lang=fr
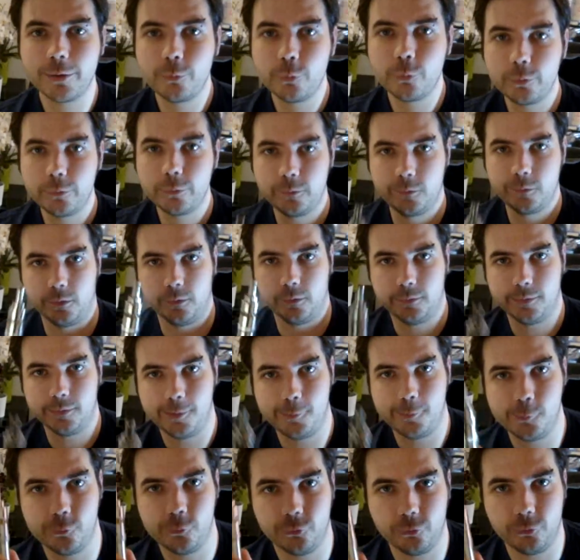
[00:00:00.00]
à tous,
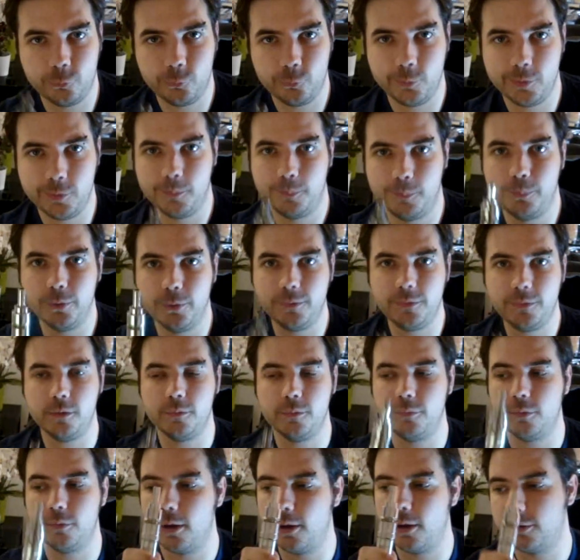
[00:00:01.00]
salut aujourd'hui,
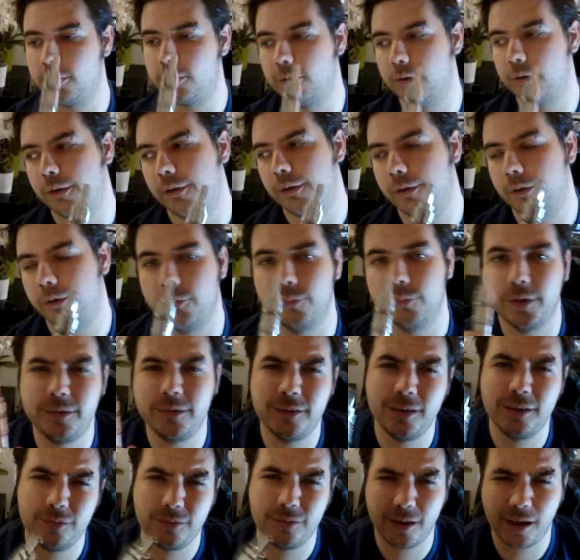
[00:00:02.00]
petit vlog, euh, on va
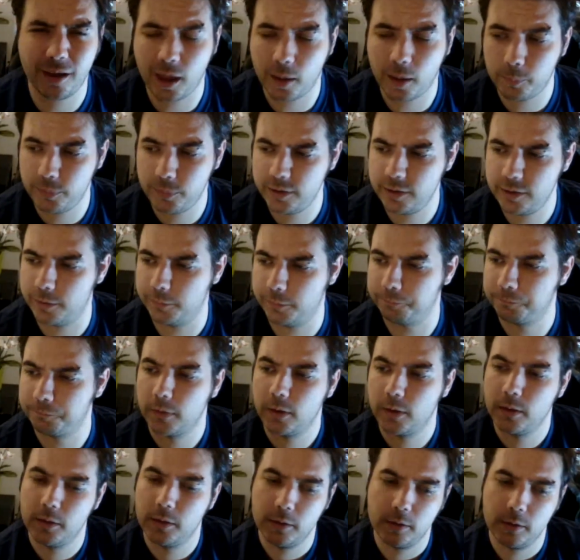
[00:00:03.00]
essayer de faire rapide.
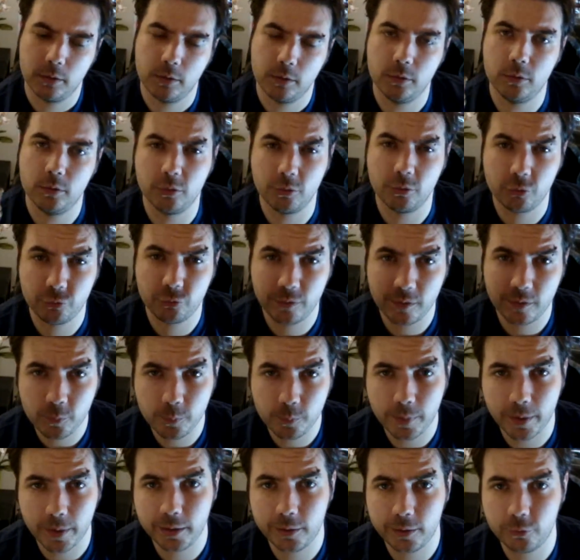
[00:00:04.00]
Donc je vais
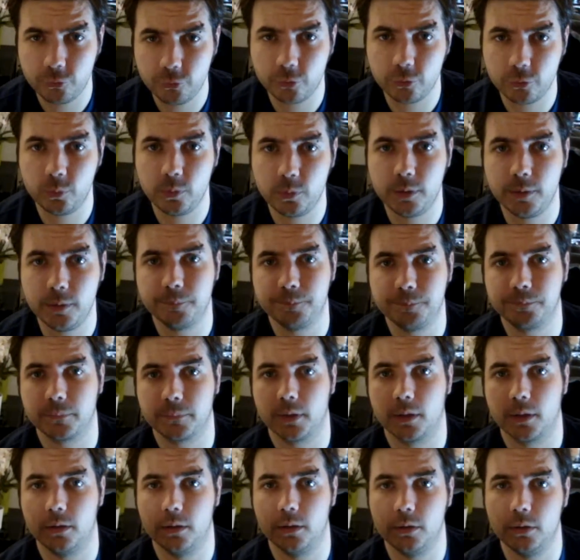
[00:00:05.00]
vous parler aujourd'hui
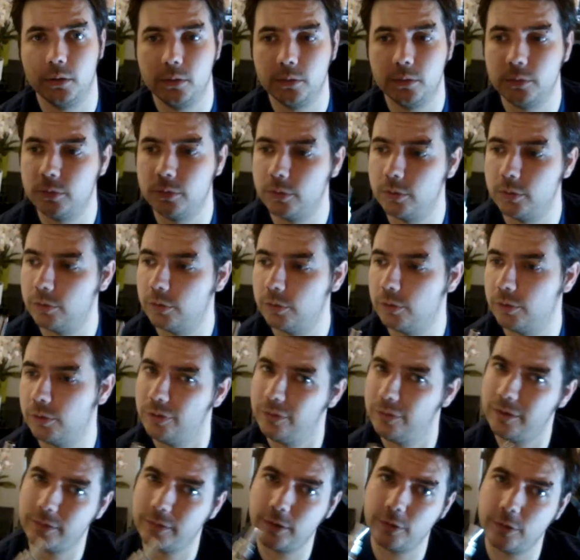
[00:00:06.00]

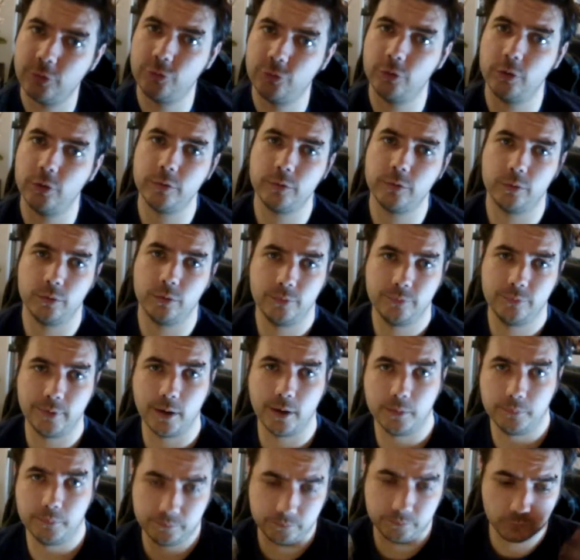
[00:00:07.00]
de certaines choses,
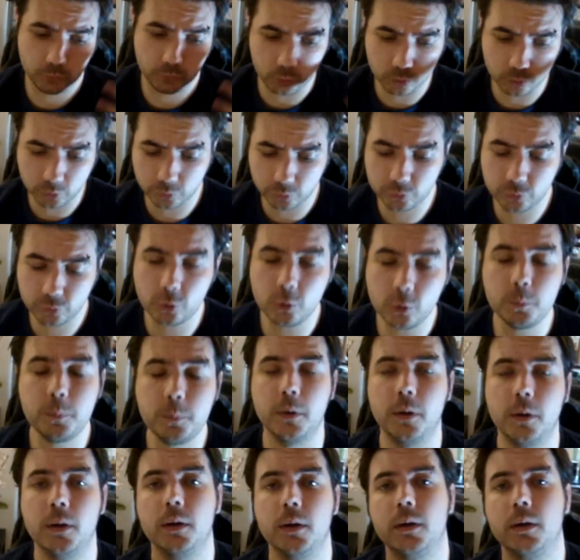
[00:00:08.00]
enfin au nom du groupe,